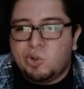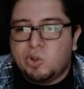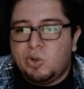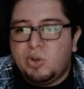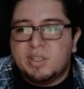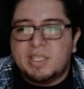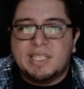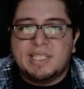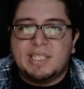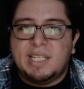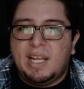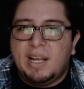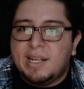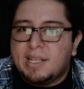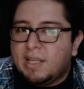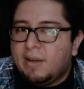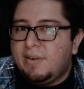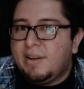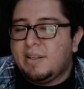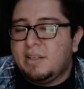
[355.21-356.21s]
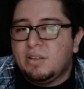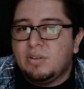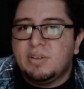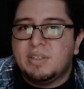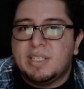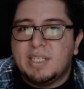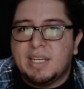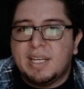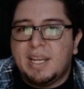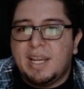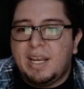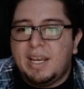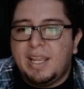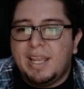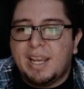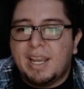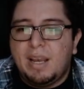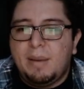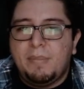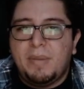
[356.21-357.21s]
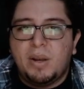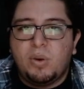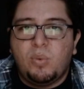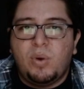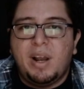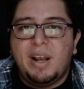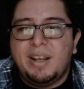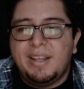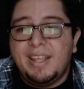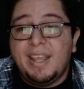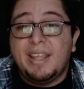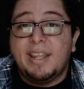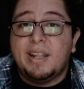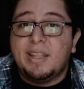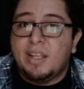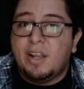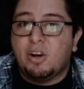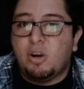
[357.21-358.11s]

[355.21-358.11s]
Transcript: son los que están establecidos en el, en el manual de identidad